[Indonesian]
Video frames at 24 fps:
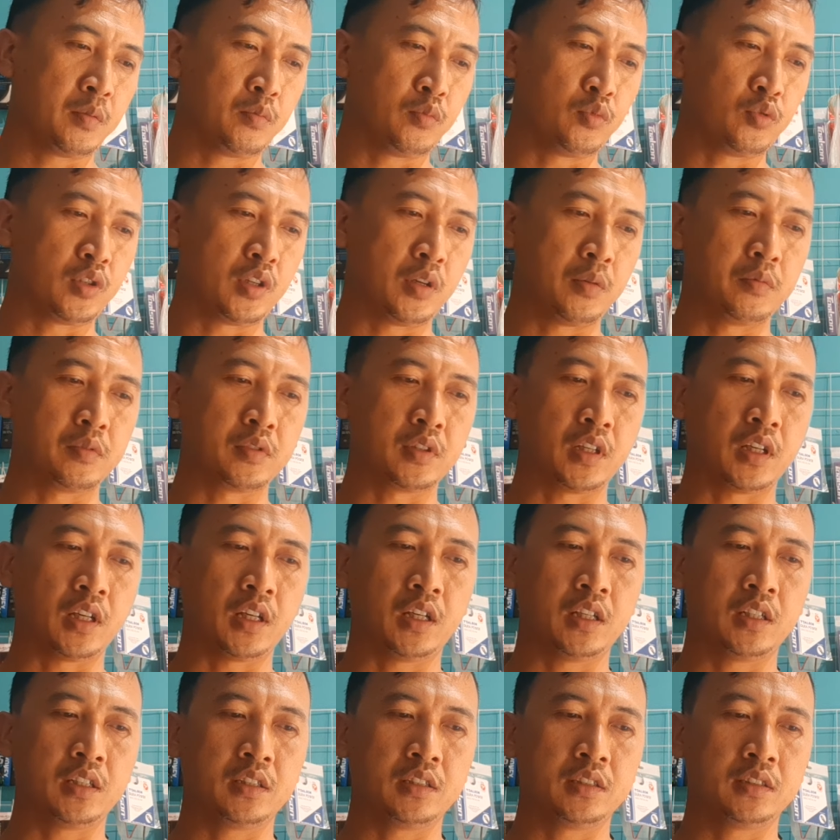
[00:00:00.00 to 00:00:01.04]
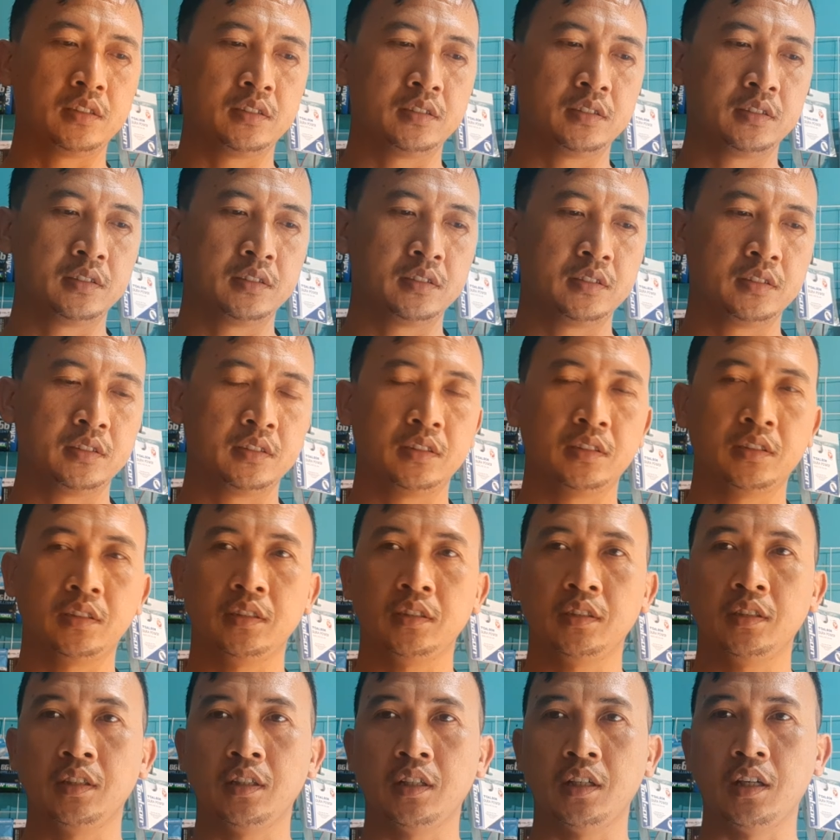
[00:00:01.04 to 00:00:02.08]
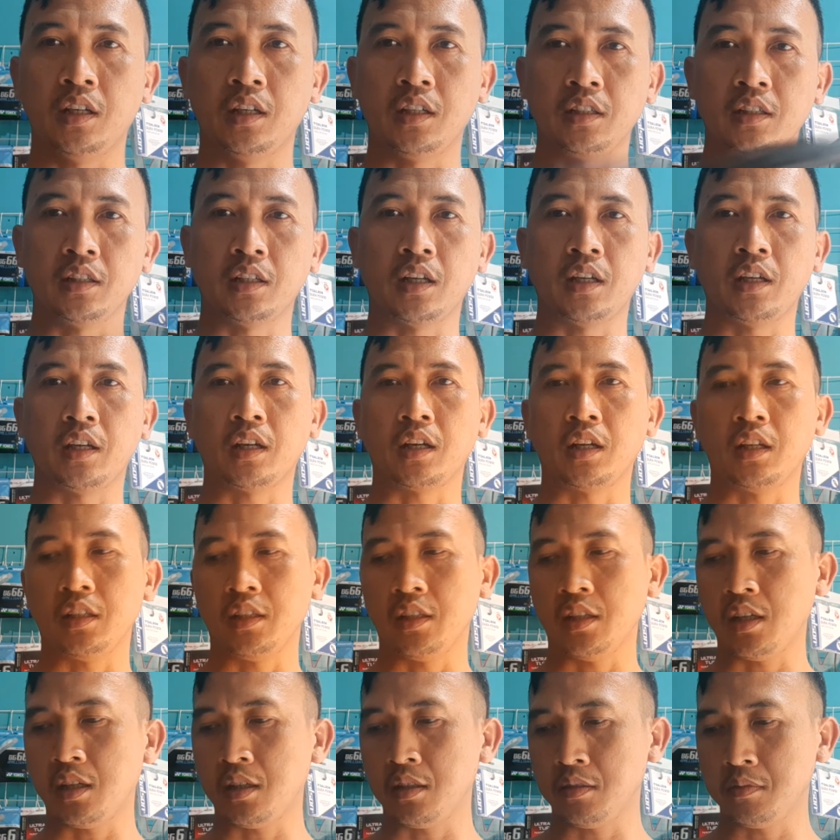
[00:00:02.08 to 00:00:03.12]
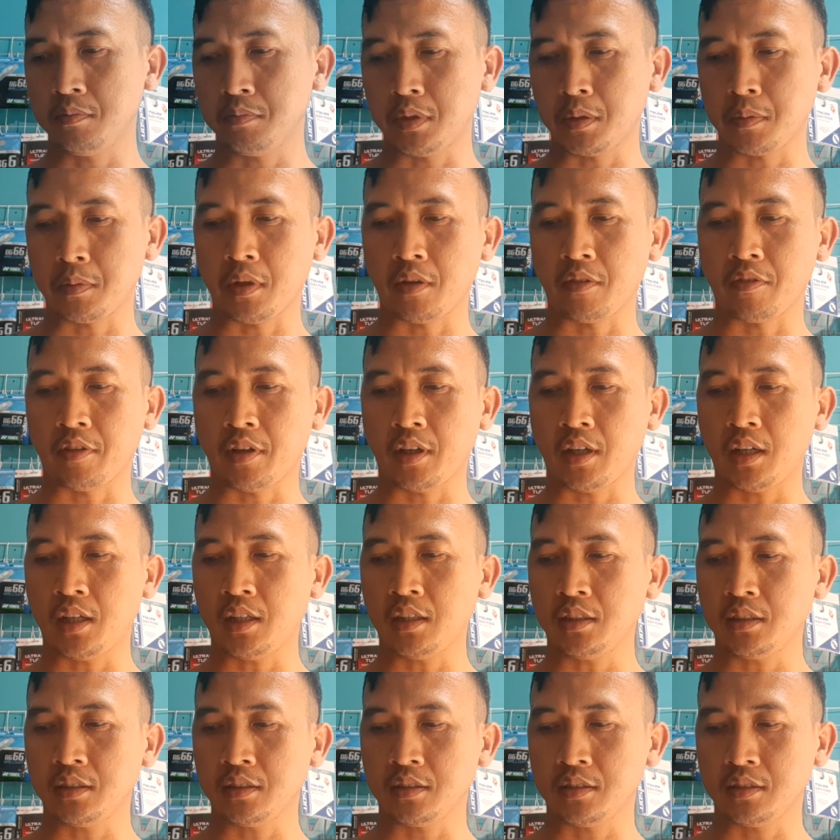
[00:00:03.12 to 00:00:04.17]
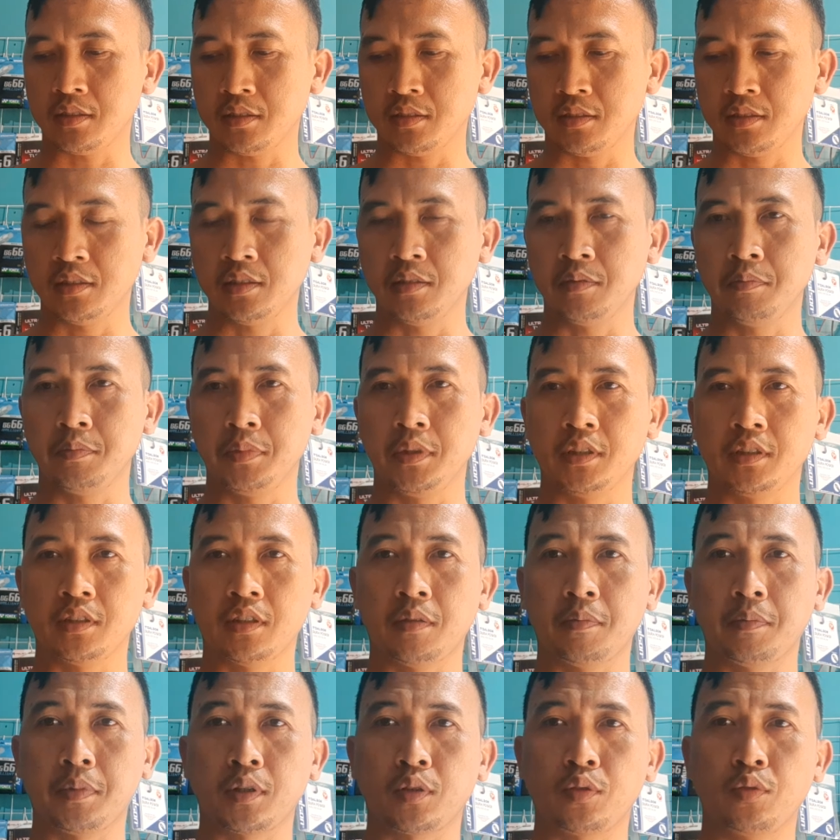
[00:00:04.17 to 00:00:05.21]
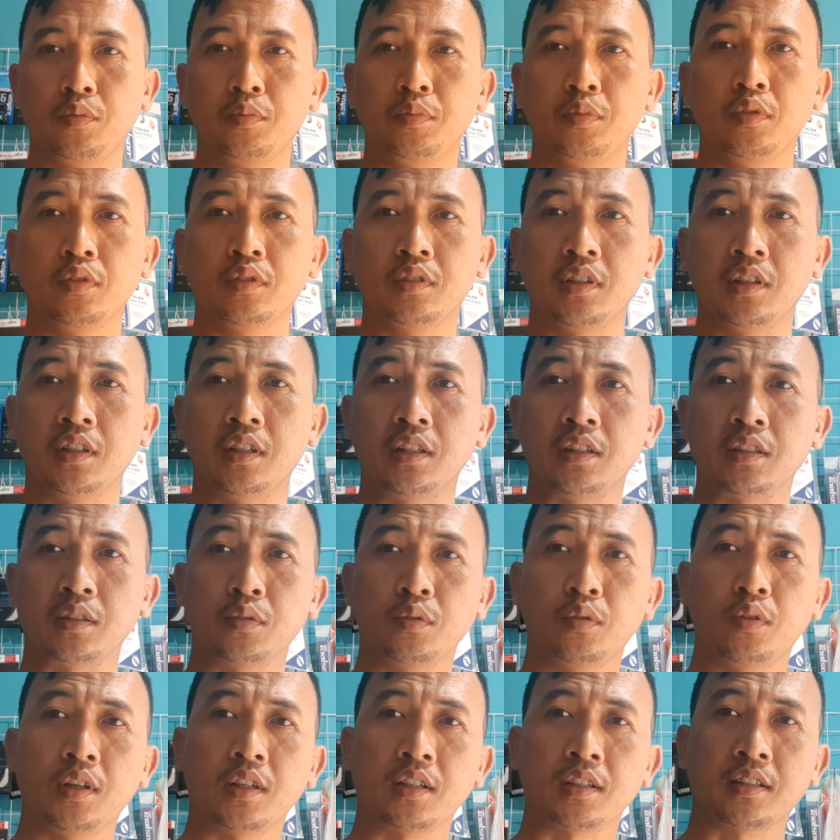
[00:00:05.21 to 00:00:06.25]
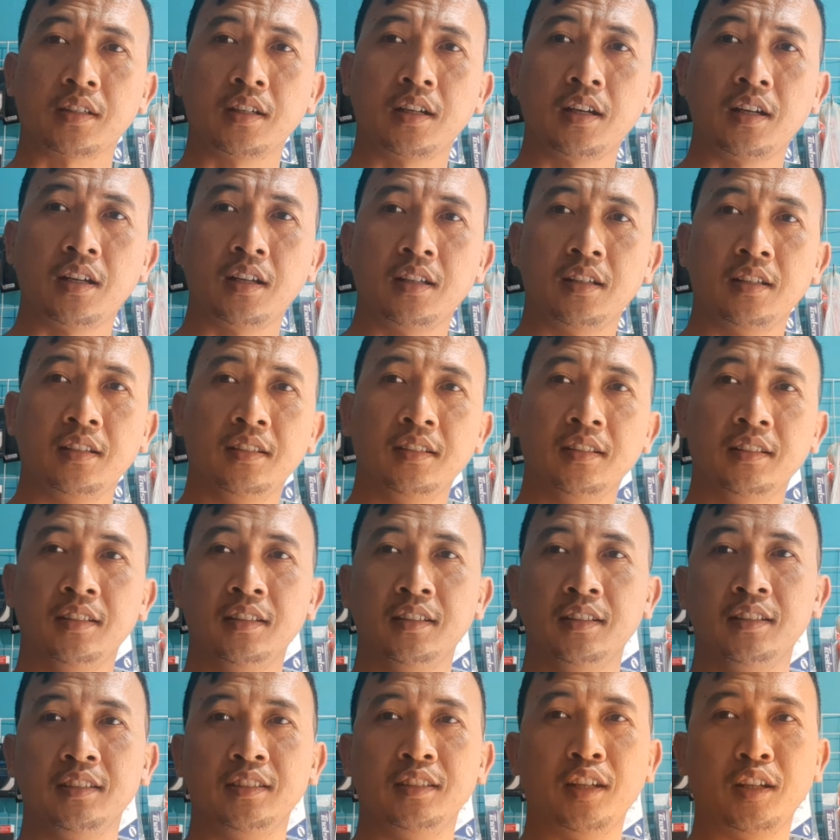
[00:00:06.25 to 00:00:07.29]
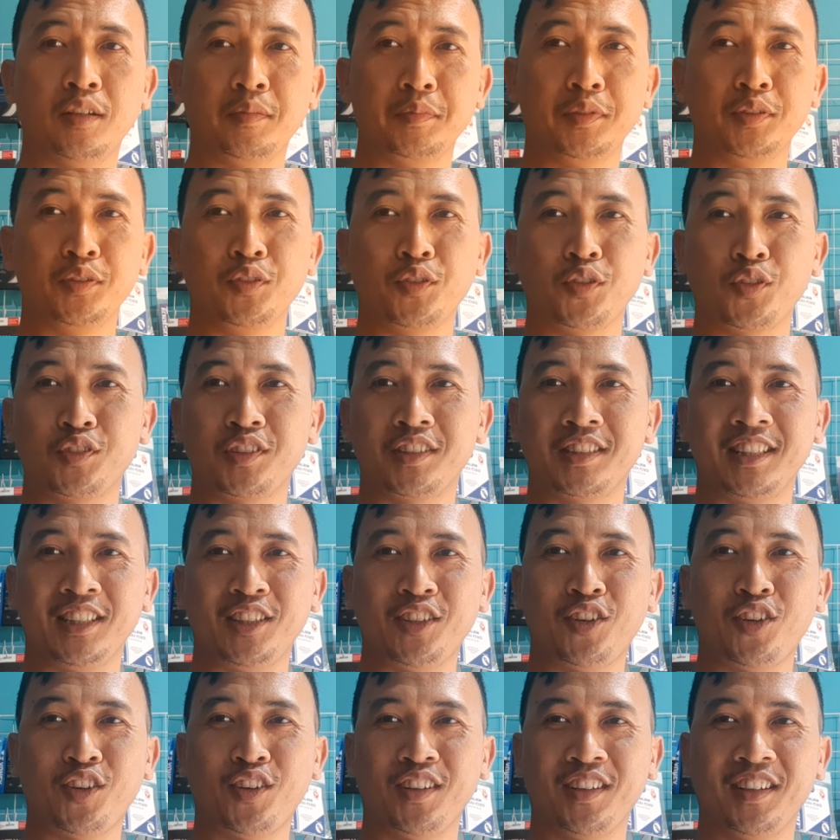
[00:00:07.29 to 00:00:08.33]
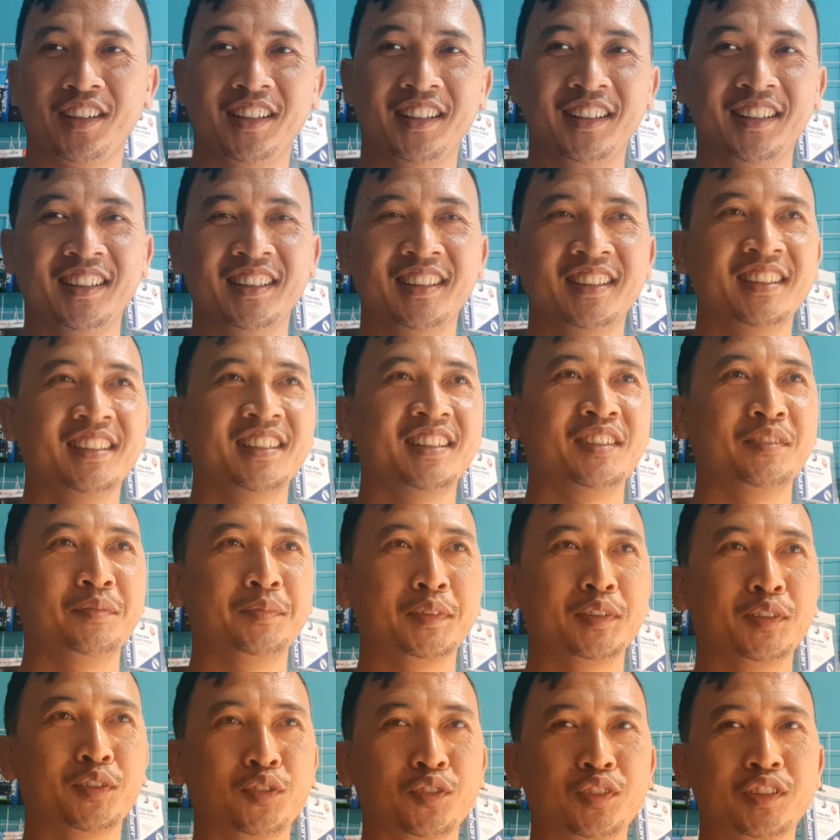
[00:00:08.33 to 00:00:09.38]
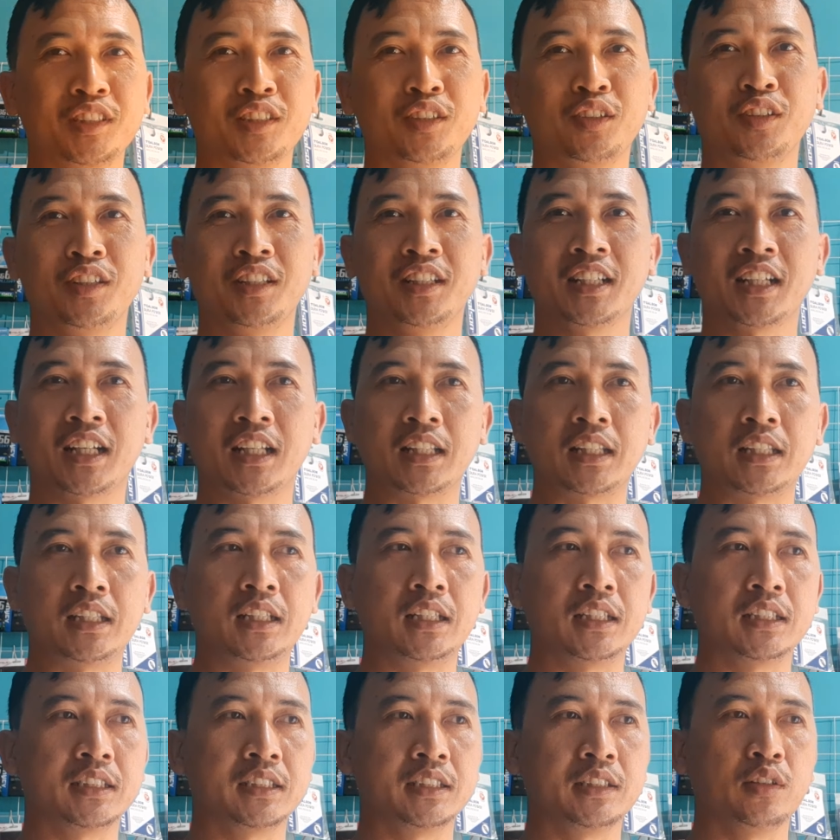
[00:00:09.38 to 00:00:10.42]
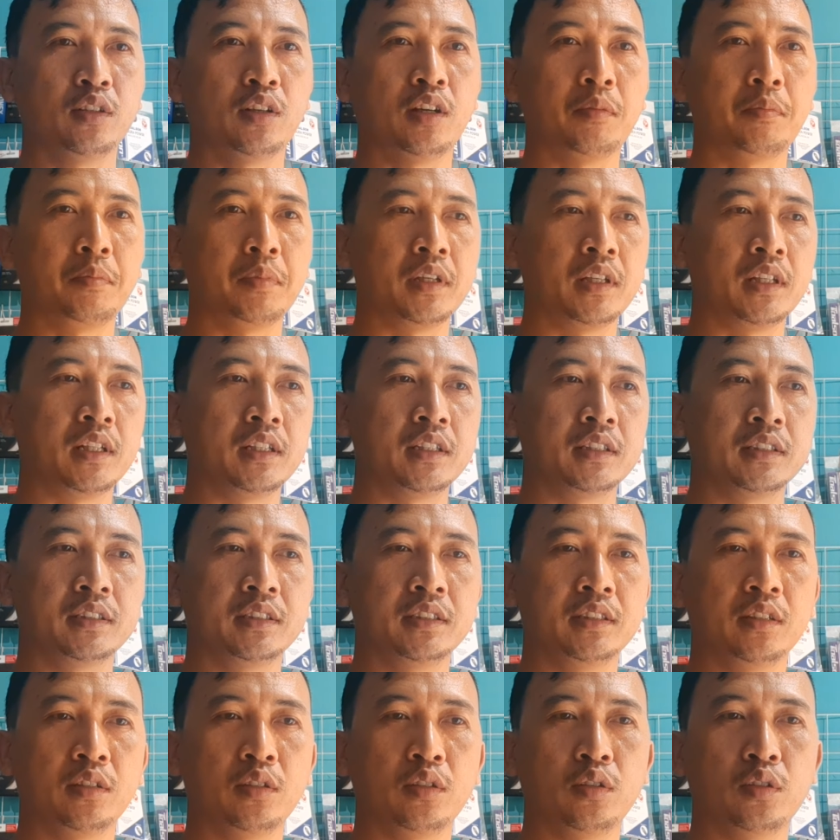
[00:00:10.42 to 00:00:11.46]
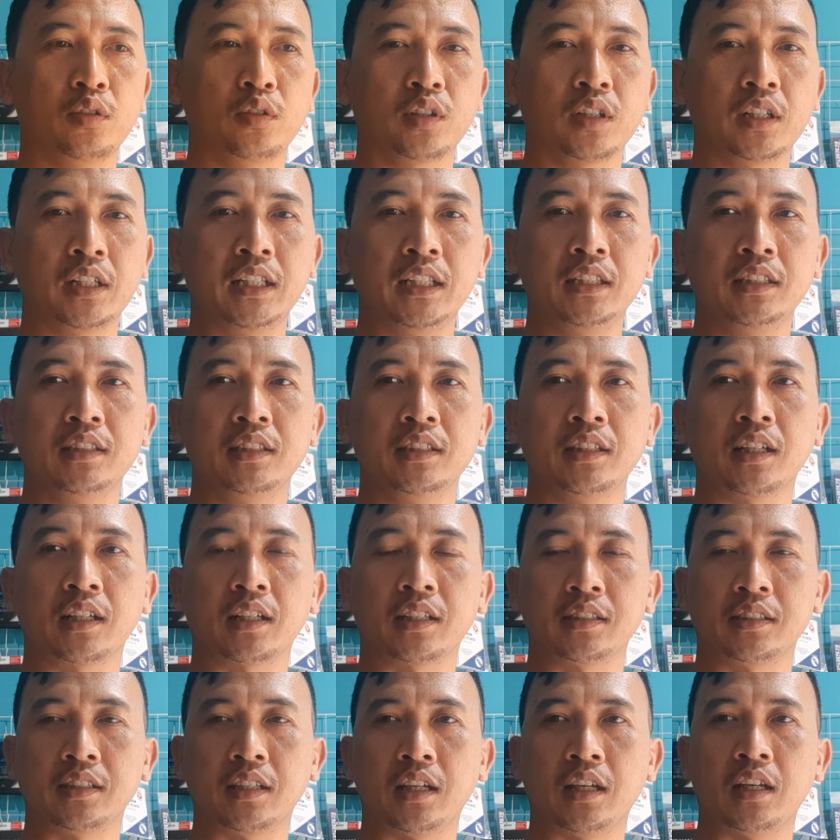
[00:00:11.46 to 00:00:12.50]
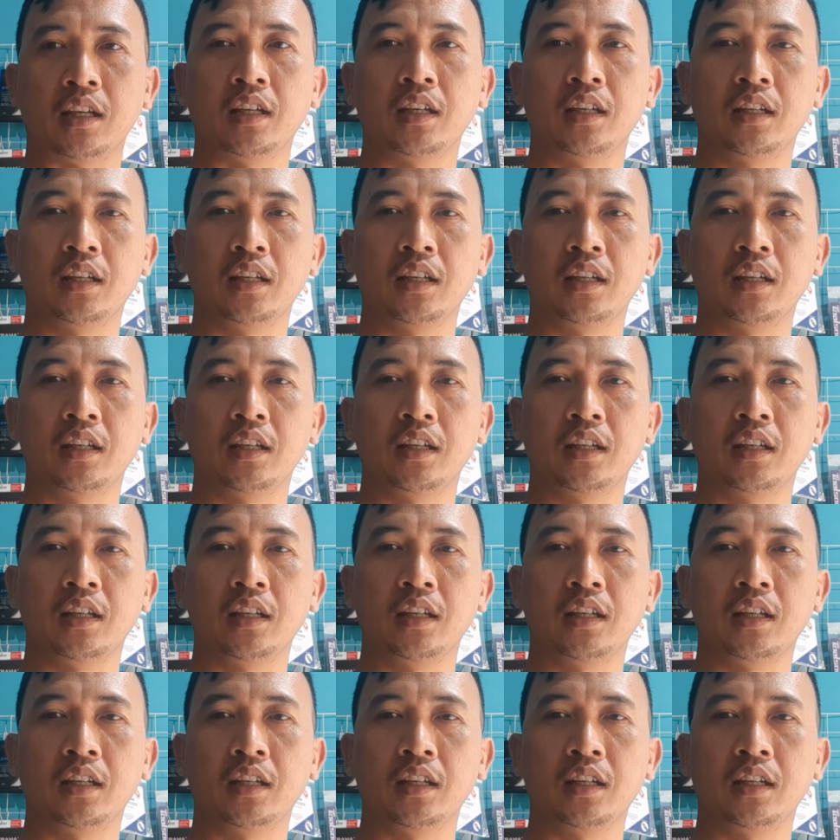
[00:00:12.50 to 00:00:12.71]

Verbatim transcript: mudah-mudahan hari raya kalian bermanfaat bisa berkumpul dengan keluarga dan menurut Sio menurut Sio ini katanya Sio apa ini Sio kelinci ya guys ya